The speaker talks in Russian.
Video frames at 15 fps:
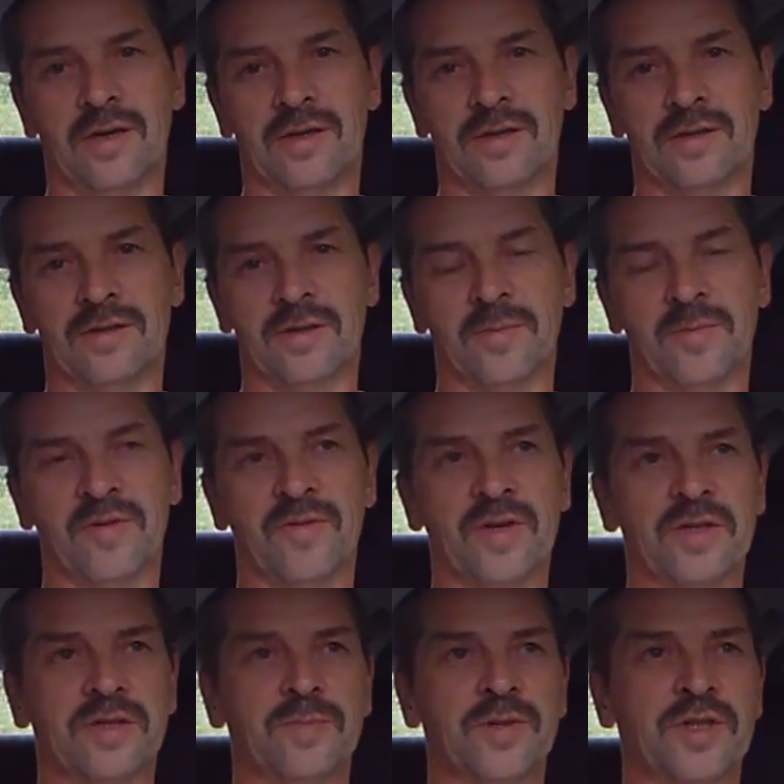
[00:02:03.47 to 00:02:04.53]
э,
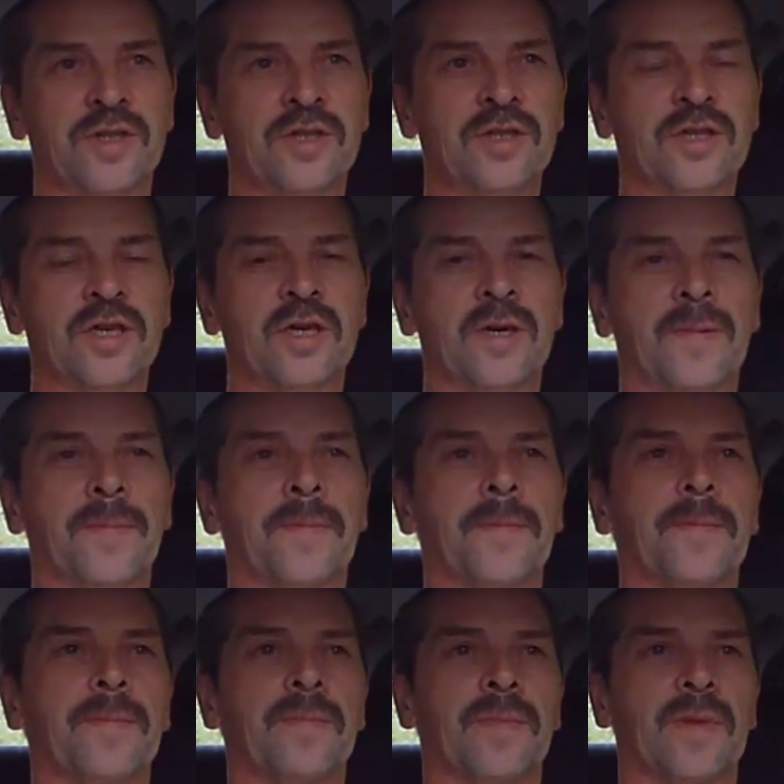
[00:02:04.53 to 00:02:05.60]
набивал себе шишки,
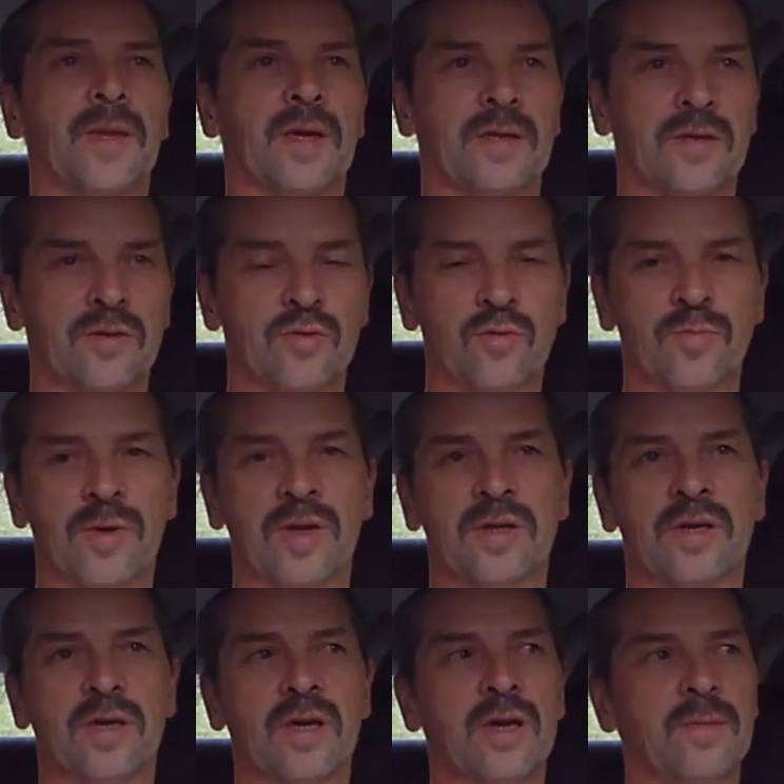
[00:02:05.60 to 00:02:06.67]
наступал
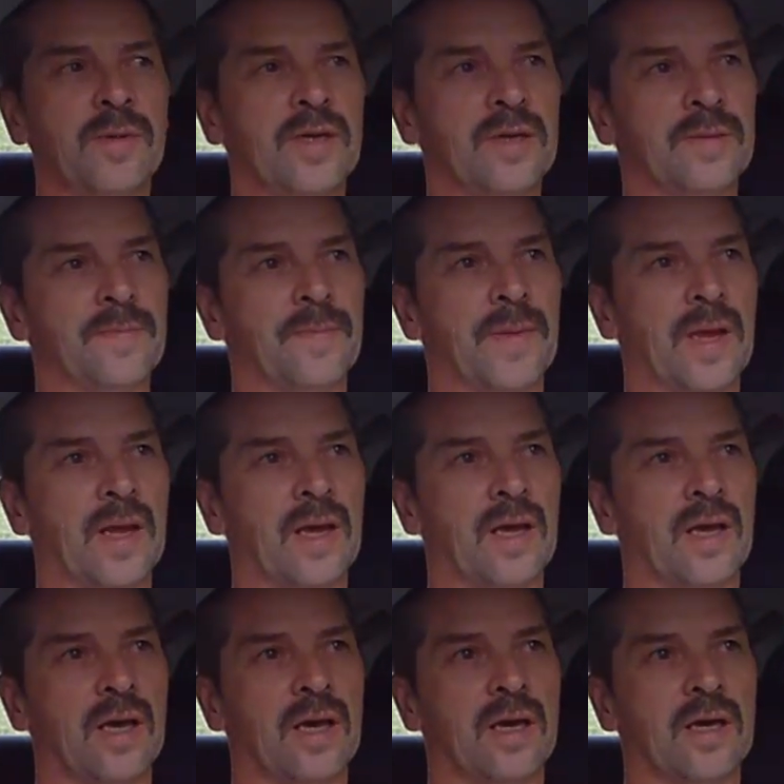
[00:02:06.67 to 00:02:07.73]
на грабли.
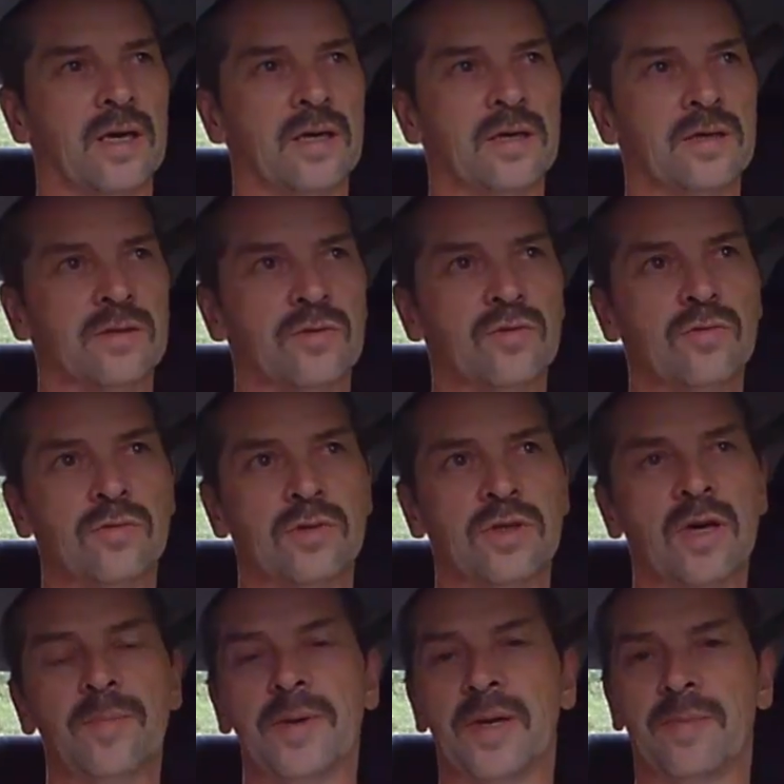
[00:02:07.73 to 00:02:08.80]
Э, ну,
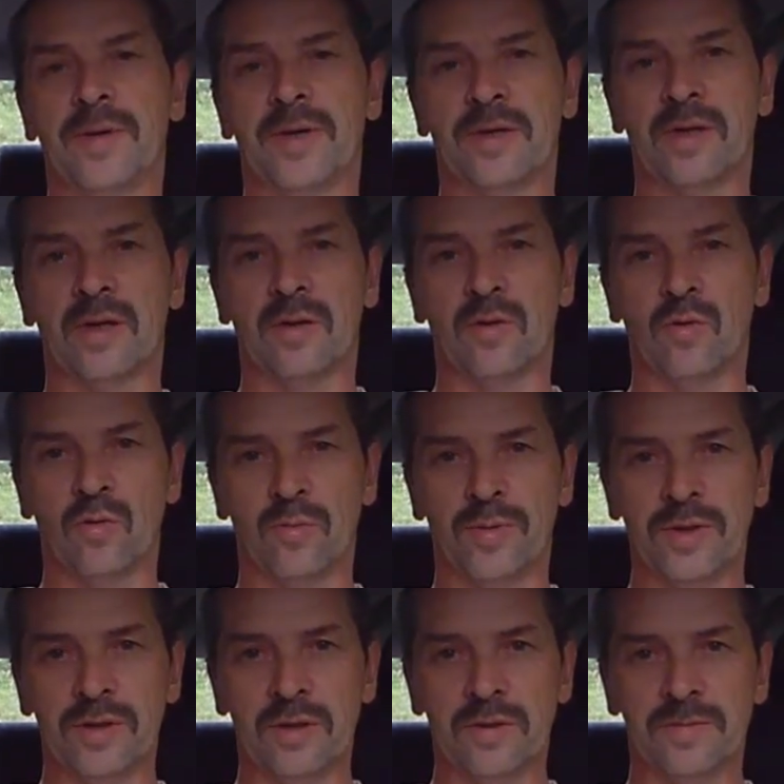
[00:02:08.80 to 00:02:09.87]
я приобретал опыт.